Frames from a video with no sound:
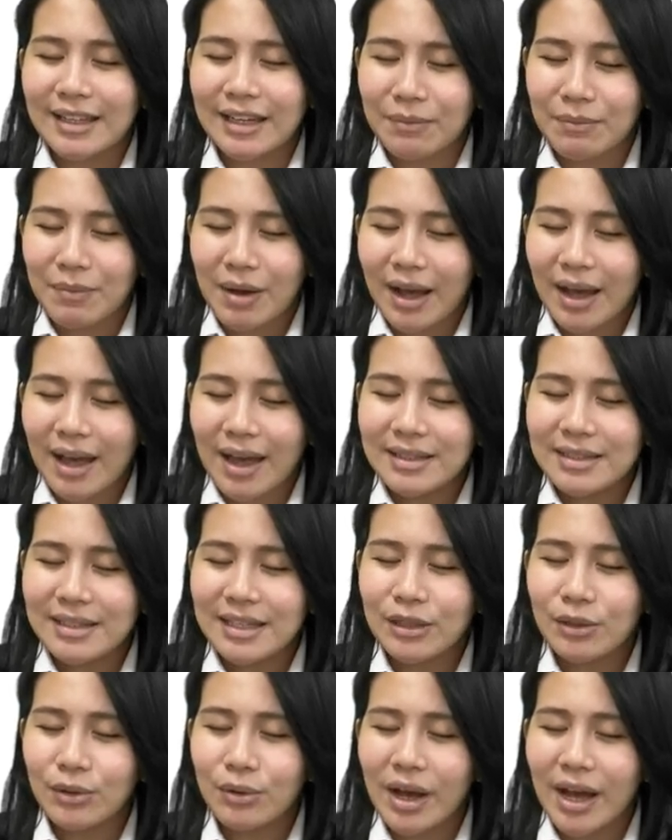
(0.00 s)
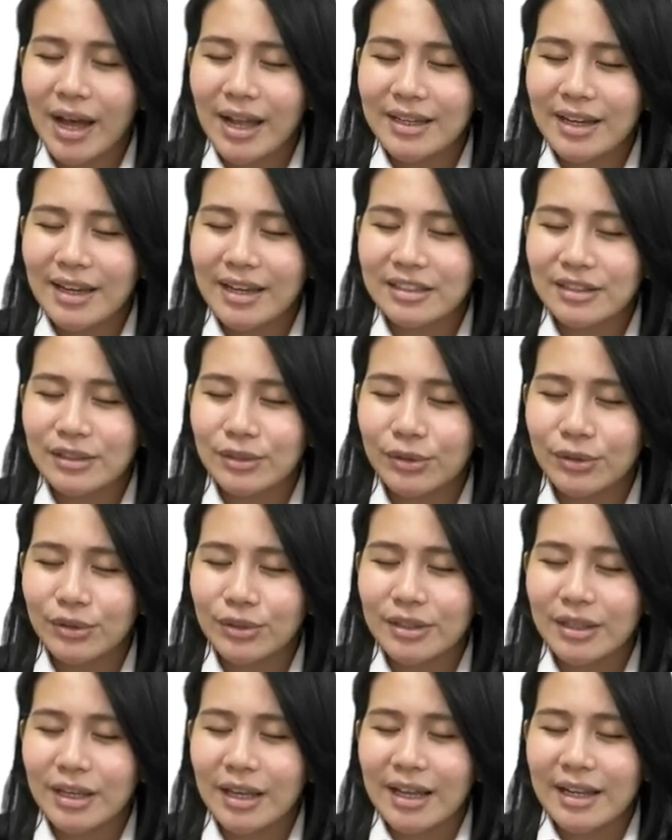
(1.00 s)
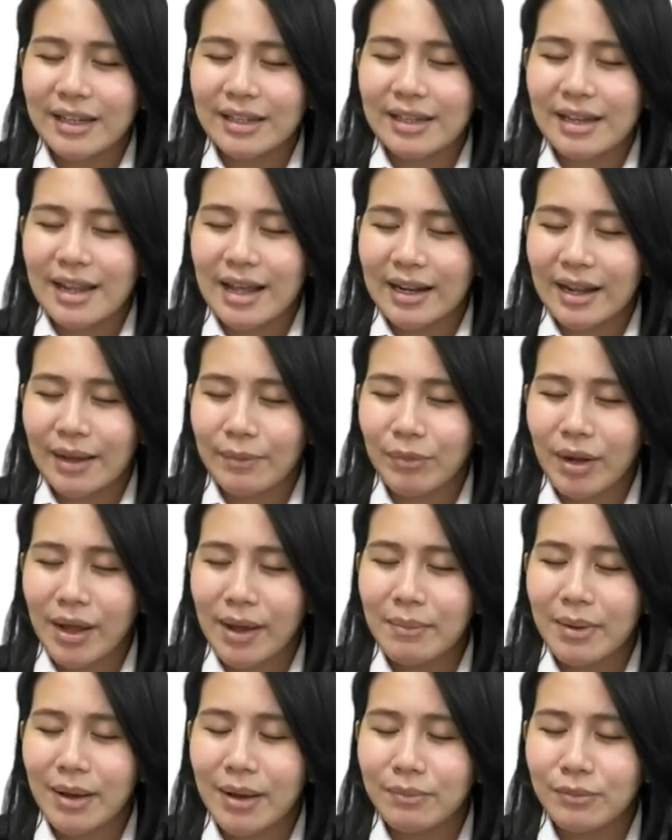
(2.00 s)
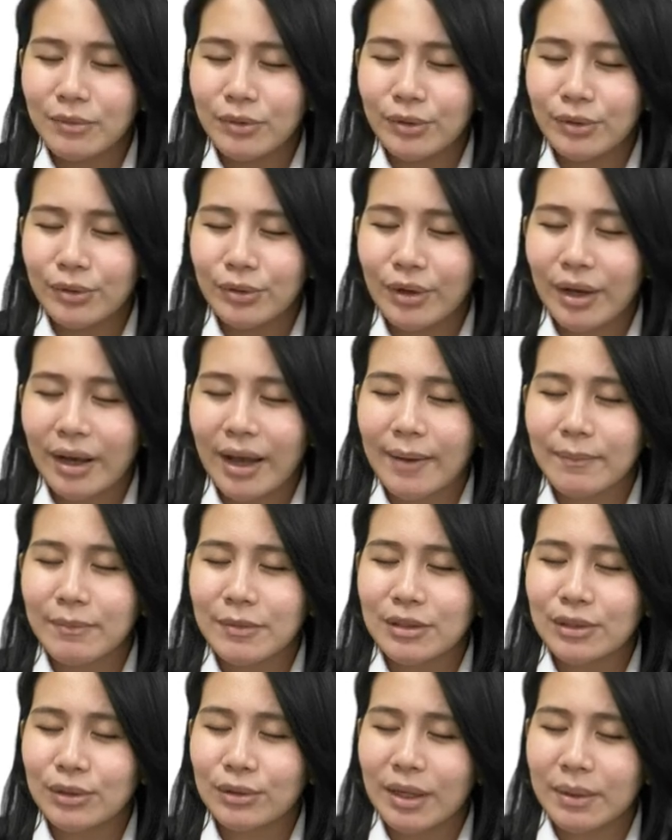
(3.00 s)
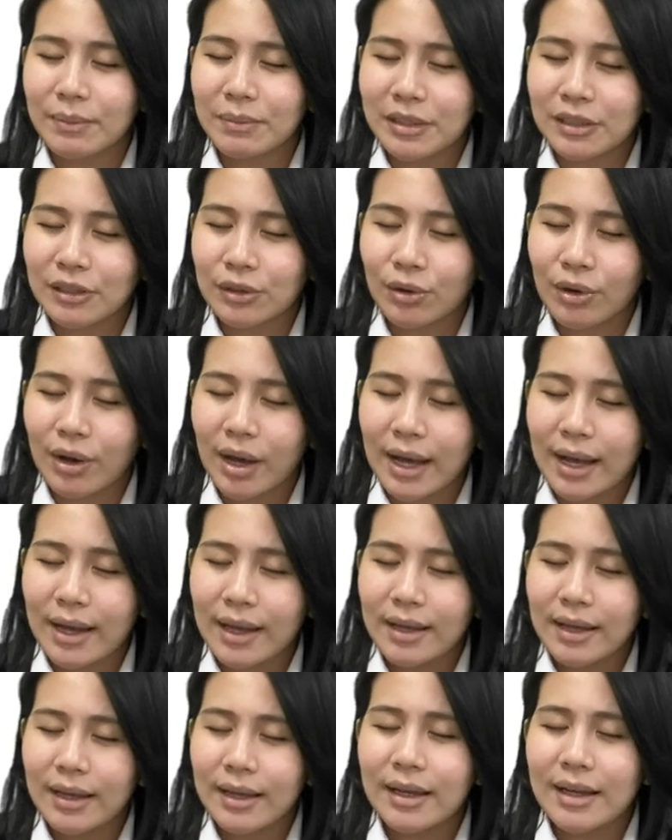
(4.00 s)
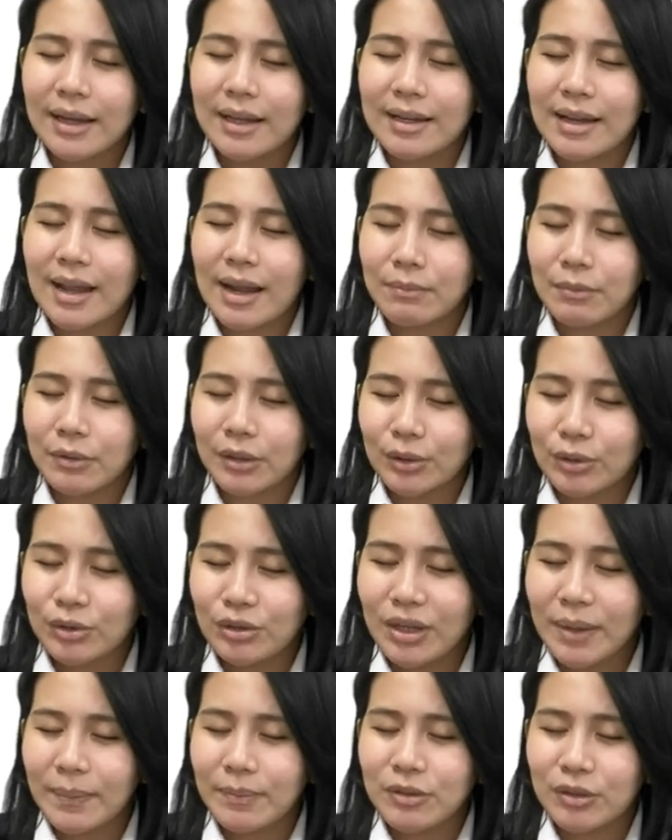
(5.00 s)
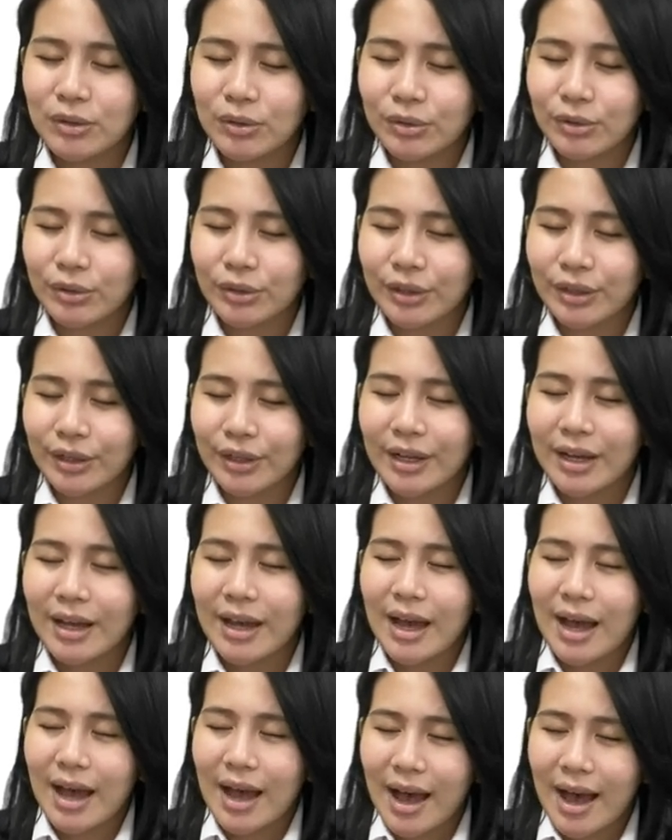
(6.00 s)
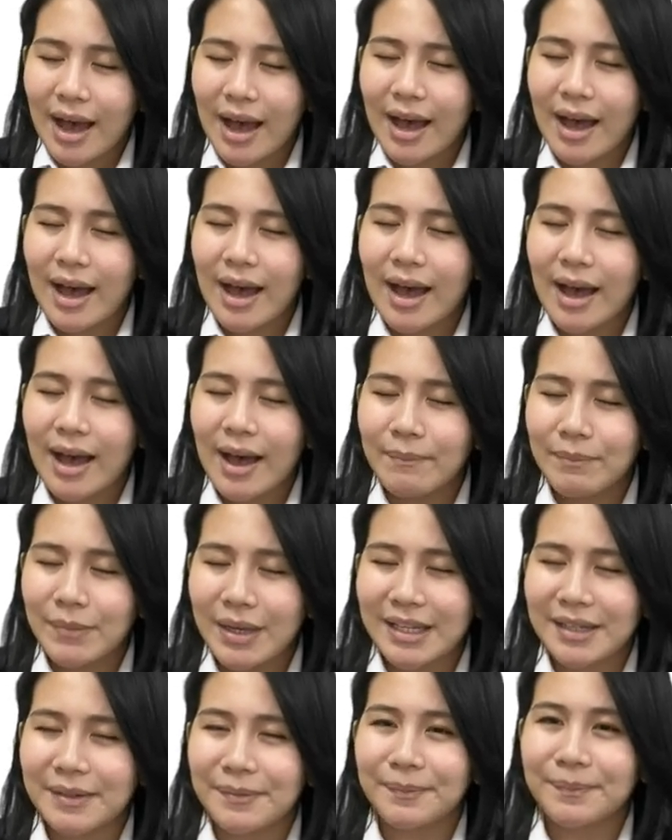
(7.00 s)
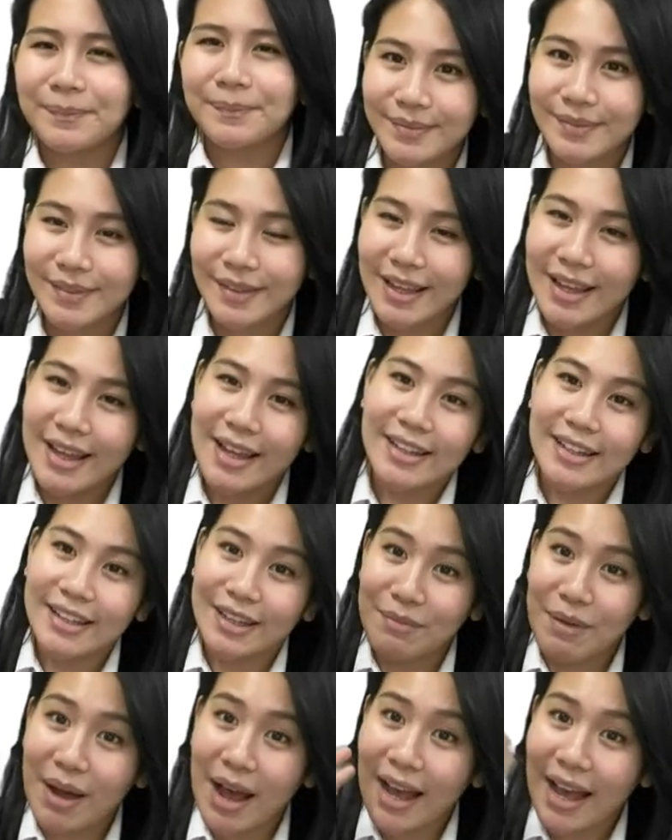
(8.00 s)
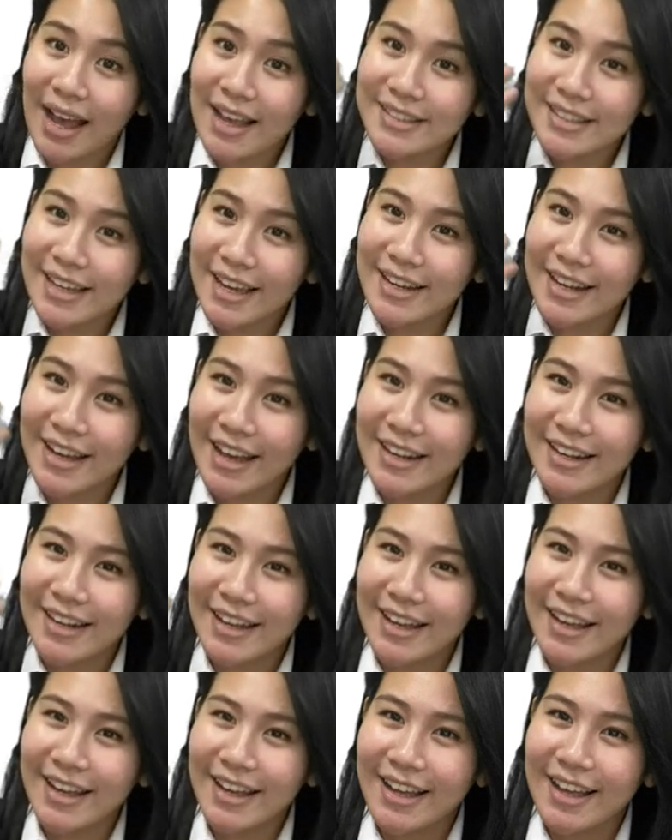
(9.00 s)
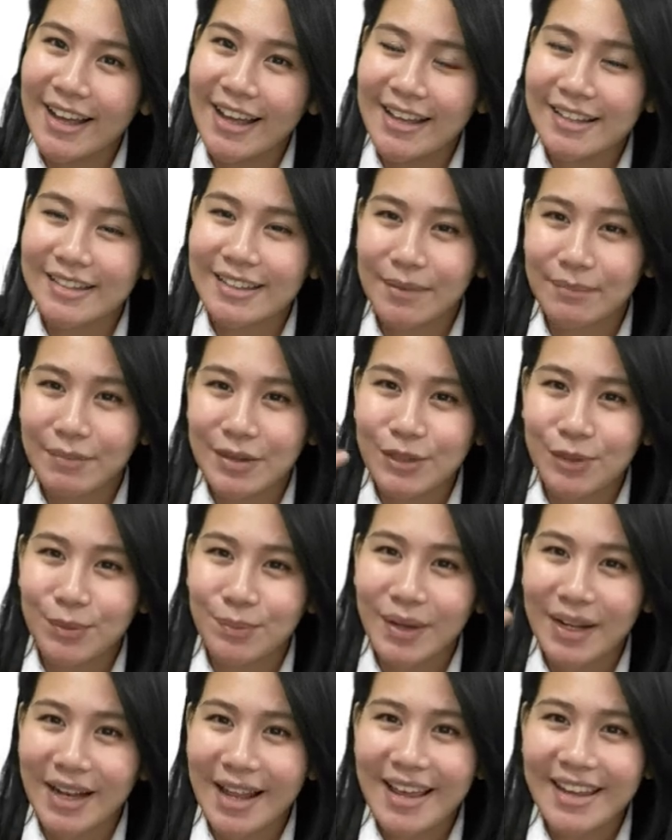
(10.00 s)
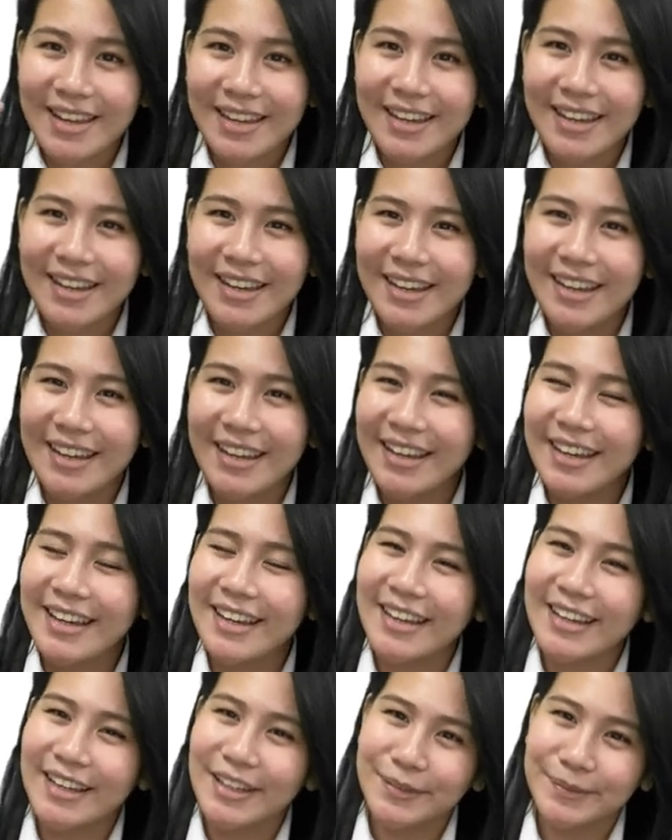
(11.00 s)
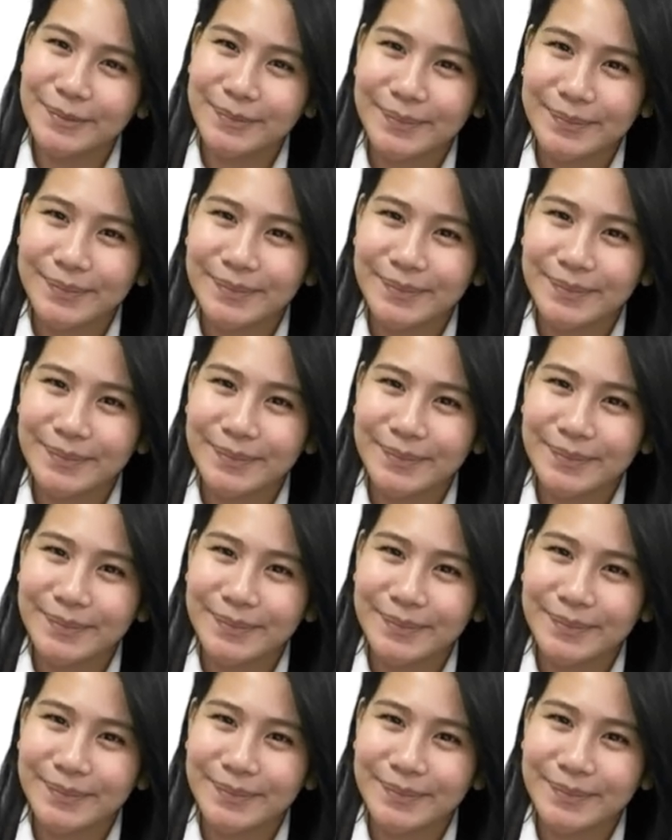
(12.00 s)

Terima kasih Tuhan Yesus, di dalam namamu kami sudah berdoa dan mengucap syukur. Amin. Terima kasih anak-anak, sampai jumpa lagi.